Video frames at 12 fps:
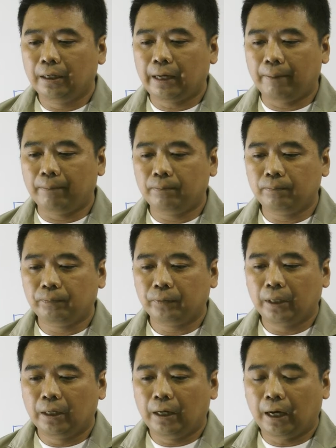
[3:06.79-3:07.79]

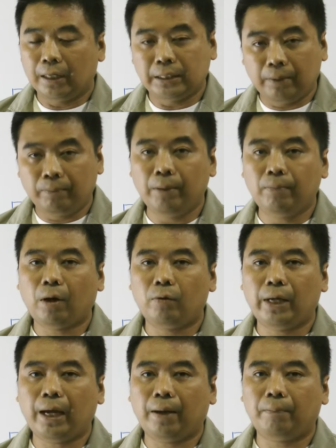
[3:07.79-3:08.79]
นำสิ่งพิมพ์เหล่า
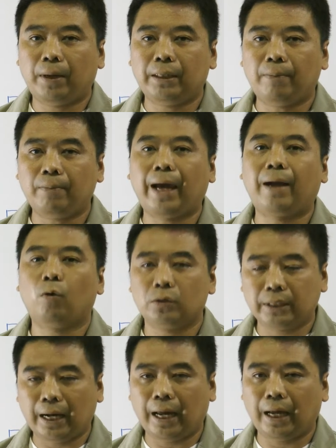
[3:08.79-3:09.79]
นี้ไปทำการโฆ
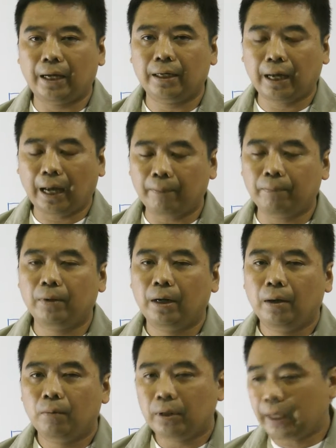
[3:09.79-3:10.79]
ษณานะครับ
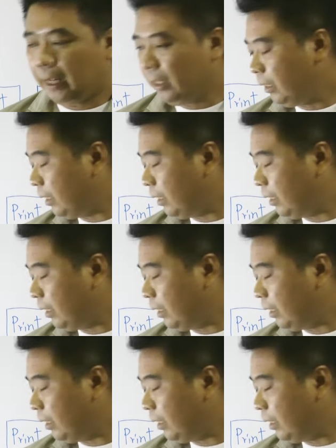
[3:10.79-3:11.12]
เพราะฉะนั้น